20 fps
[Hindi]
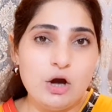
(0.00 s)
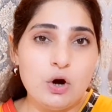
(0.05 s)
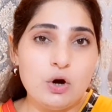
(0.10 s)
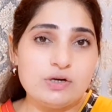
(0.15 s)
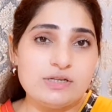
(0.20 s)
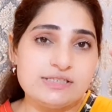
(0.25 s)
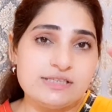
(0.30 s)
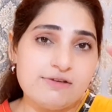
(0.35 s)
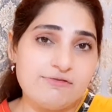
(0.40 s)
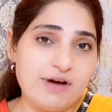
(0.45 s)
और
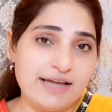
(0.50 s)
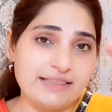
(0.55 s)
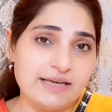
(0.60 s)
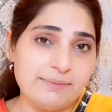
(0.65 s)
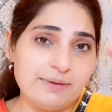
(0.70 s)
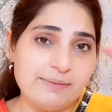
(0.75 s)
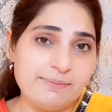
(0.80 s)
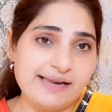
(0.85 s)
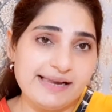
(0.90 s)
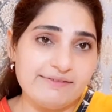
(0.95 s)
इससे फ़ायदा
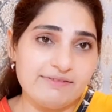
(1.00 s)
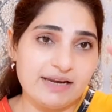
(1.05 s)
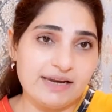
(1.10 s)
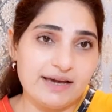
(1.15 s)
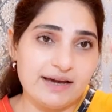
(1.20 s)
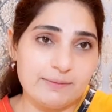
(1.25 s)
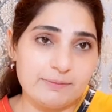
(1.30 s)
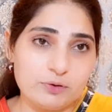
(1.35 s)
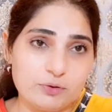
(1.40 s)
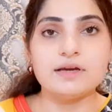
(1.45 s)
भी मिलने वाला
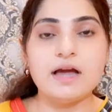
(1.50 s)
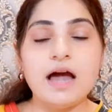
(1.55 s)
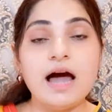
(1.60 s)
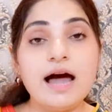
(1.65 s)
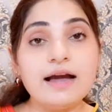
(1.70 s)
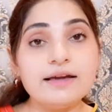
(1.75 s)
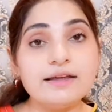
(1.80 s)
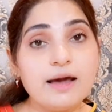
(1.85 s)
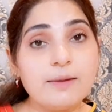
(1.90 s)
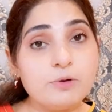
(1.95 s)
है आपको
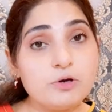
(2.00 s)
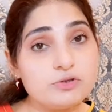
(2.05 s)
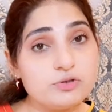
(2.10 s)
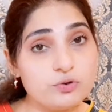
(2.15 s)
अगर आप लोग